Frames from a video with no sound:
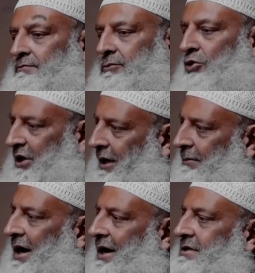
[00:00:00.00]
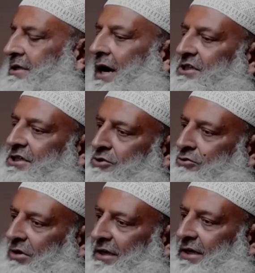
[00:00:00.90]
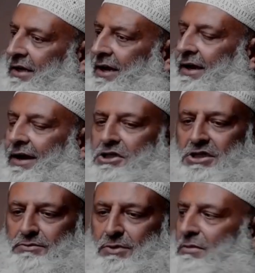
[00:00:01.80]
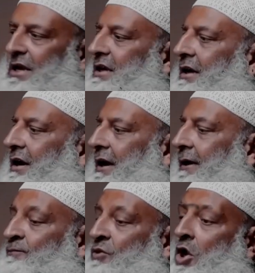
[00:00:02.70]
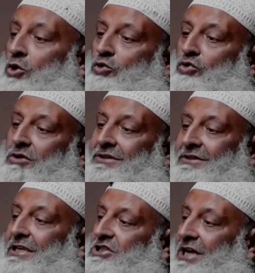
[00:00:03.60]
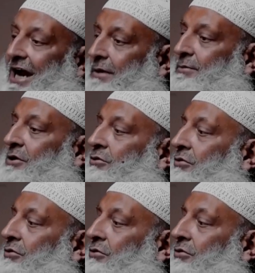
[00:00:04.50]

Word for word: धोखेबाज हर शख्स धोखा दे रहा है हर शख्स बेईमानी कर रहा है तो दज्जाल भी